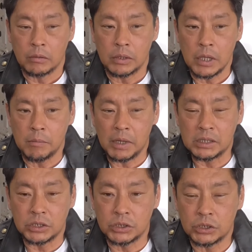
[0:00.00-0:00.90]
で、まあ、
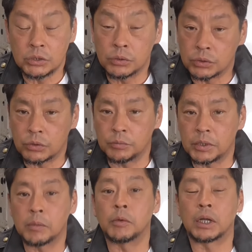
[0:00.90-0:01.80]
一日様子を
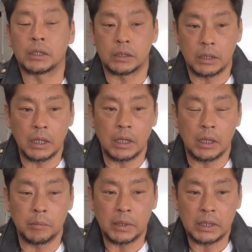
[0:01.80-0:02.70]
見てもらっ
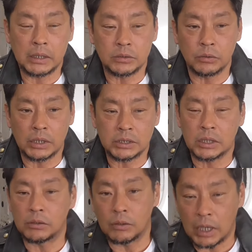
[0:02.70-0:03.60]
てまたその明日
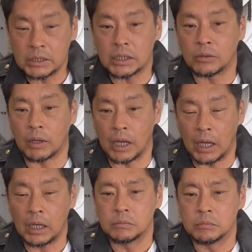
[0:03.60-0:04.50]
の朝と
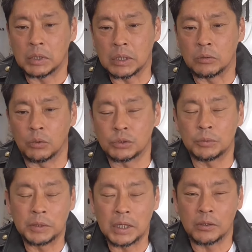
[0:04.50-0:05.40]
かまたどうし
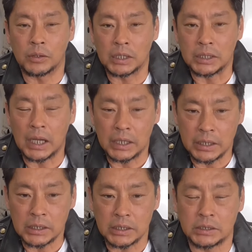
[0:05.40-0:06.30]
ようもないような痛が
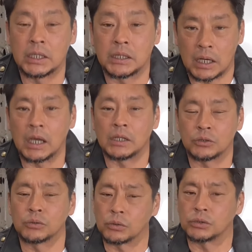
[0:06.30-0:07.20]
り方してたらちょっと